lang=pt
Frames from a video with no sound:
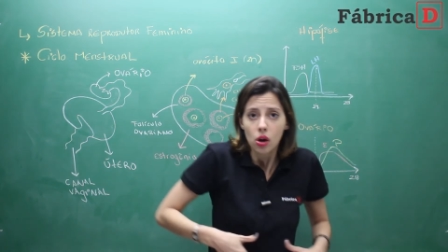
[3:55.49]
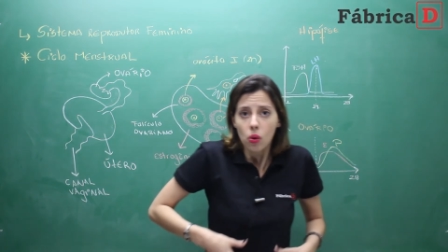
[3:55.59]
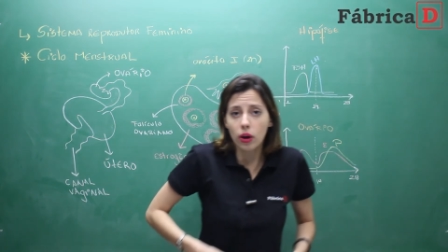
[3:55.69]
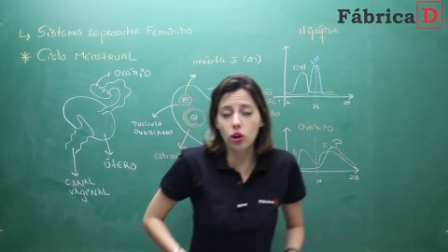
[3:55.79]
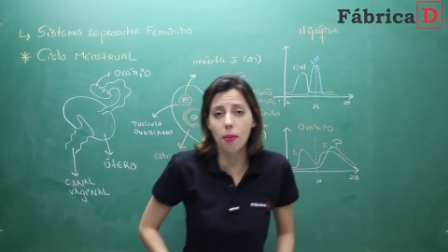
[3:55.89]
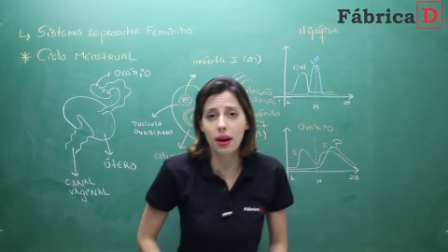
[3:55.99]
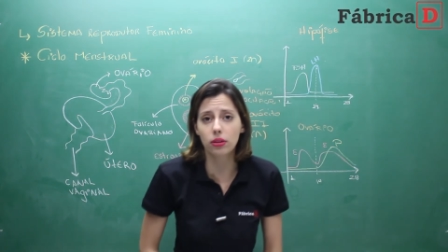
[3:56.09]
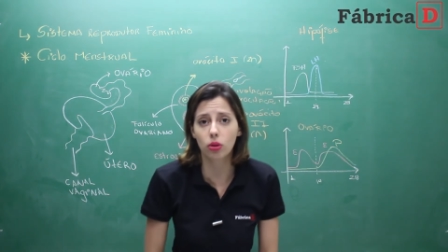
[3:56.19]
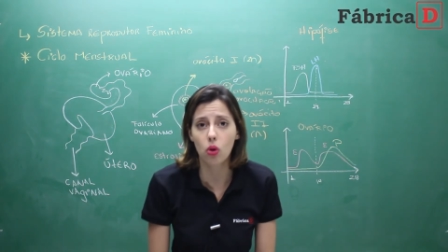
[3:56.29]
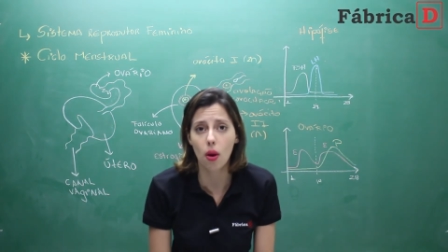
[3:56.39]
o
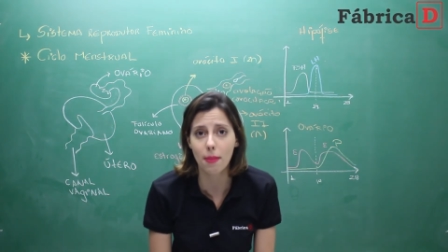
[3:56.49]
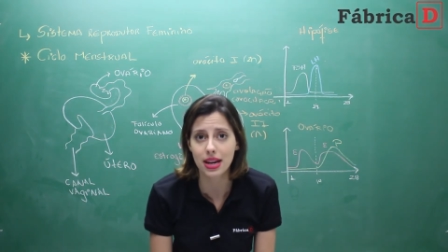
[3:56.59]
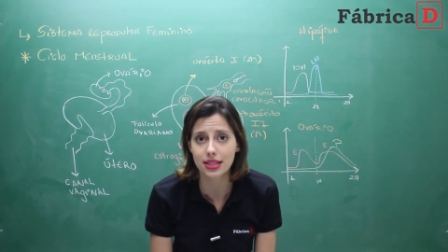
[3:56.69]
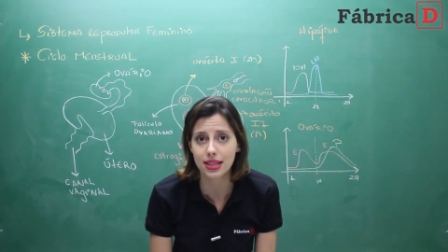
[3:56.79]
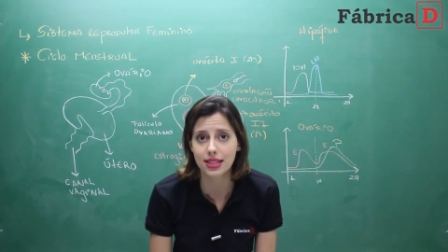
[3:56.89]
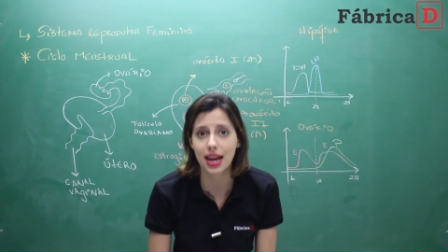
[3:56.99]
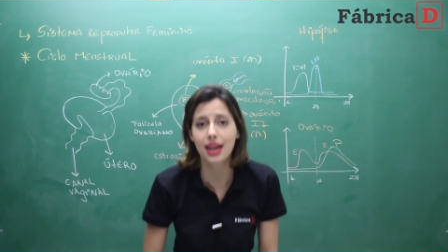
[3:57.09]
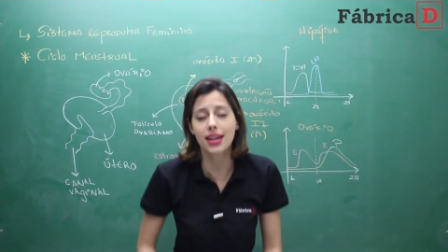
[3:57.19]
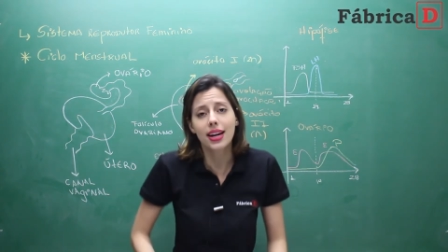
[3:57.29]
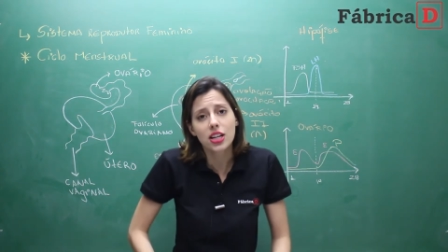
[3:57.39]
endométrio começa a
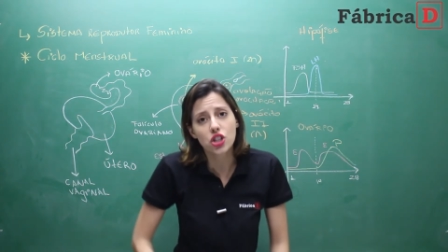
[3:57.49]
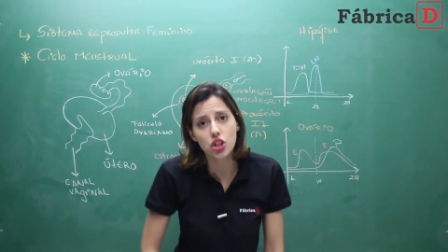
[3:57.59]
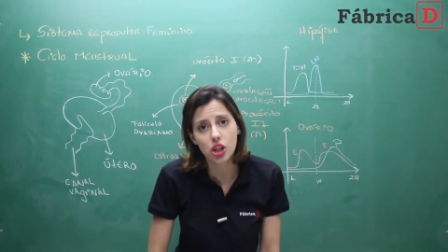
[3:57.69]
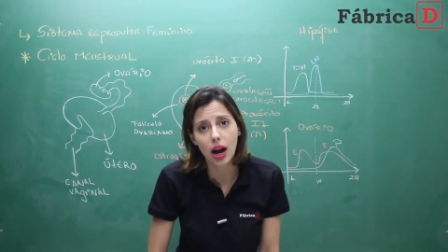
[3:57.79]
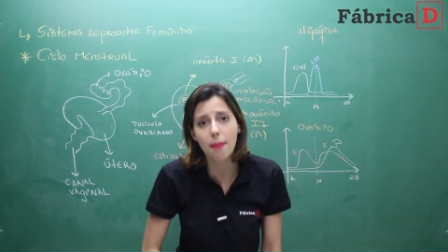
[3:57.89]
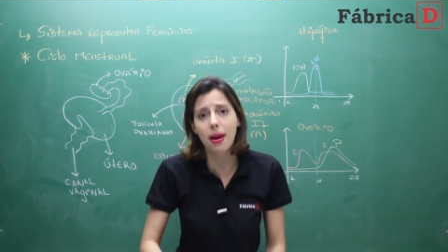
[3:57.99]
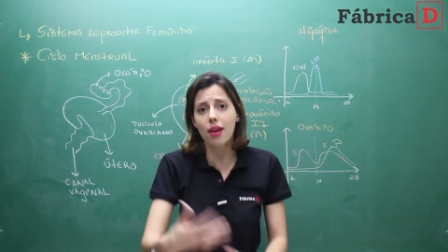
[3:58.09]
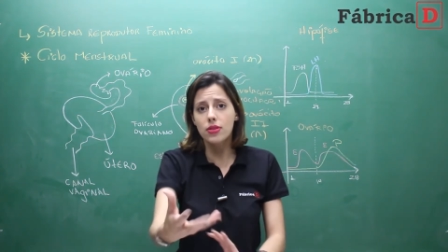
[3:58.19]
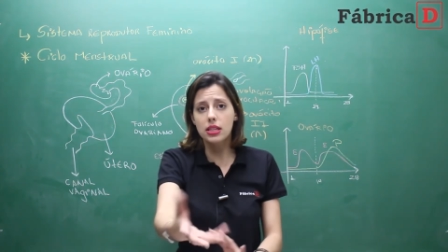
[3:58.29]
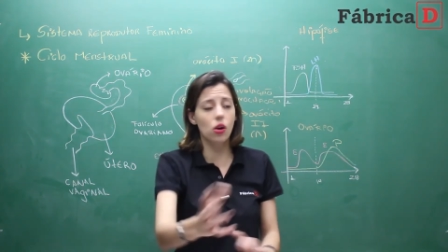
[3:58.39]
sair, a
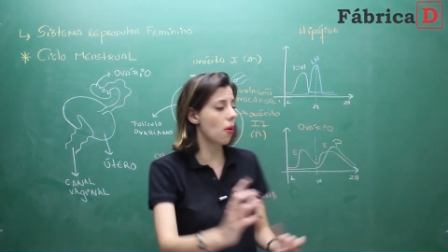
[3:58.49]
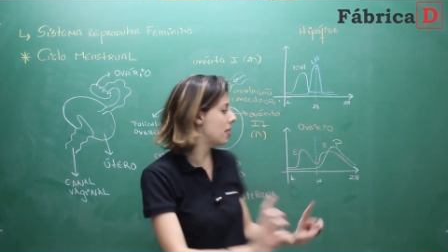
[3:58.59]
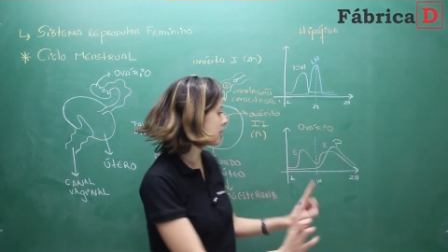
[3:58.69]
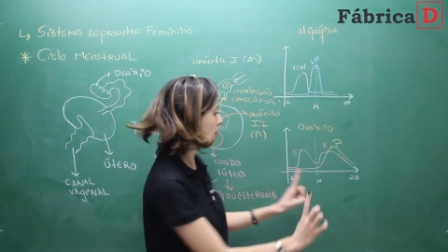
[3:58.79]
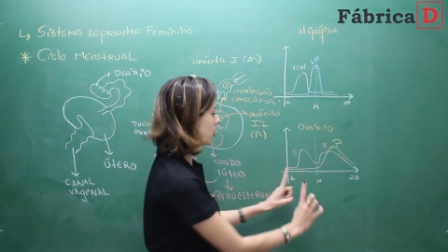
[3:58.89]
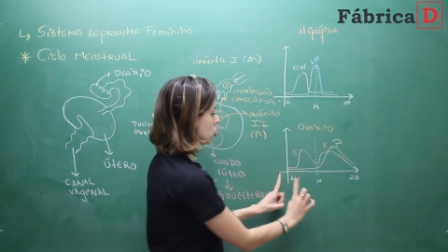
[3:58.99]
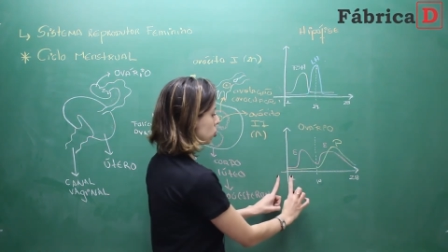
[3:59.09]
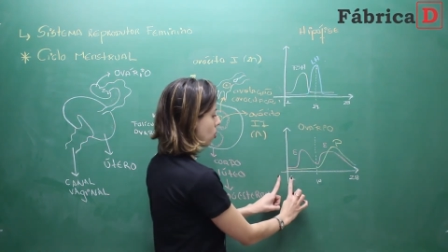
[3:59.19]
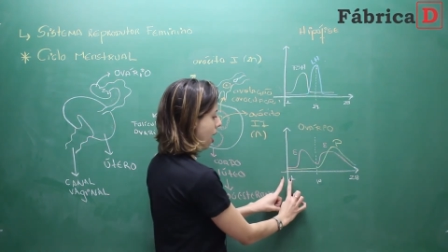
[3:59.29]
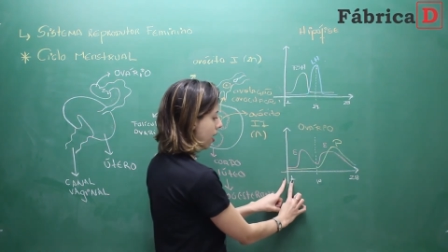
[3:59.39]
descamar, você começa a
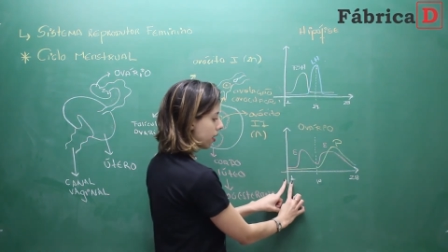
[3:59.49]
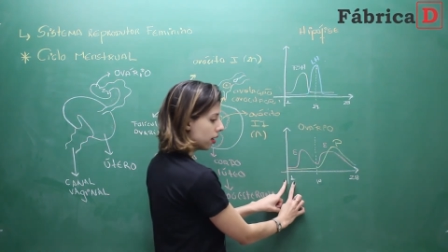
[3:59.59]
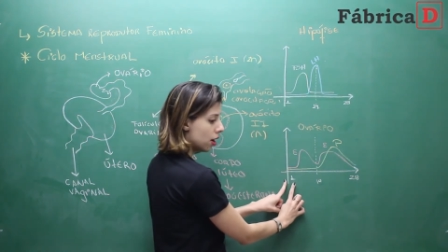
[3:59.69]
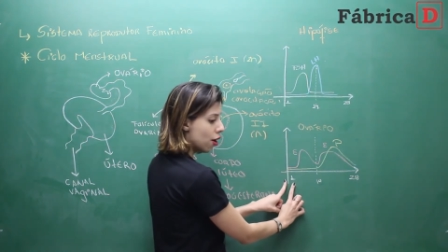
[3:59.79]
menstruar.